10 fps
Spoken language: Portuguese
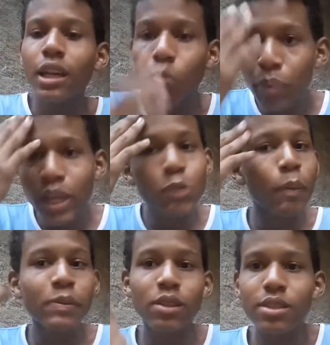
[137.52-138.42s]
eu peço pra
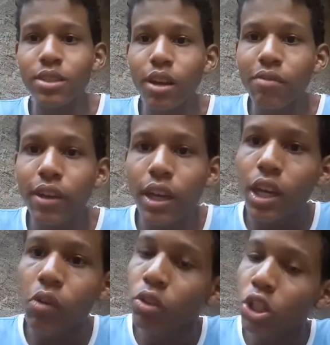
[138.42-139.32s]
pessoa se inscrever.
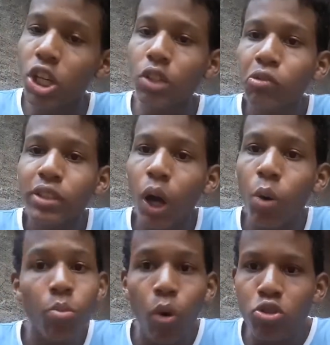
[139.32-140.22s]
Eu vou deixar aí no final
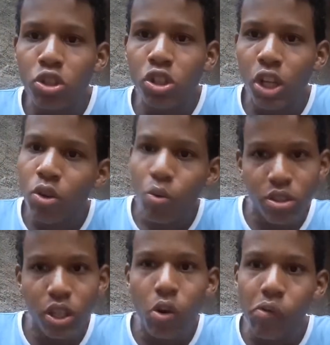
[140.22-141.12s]
um monte de gente que eu
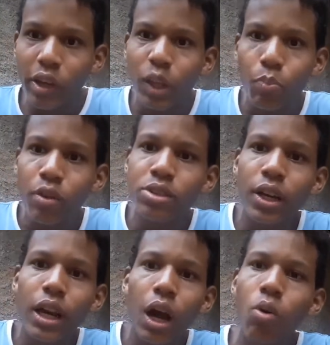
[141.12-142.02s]
consegui converter pro nosso
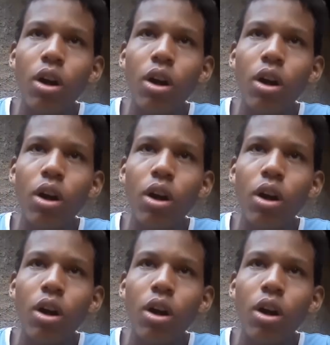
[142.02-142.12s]
canal.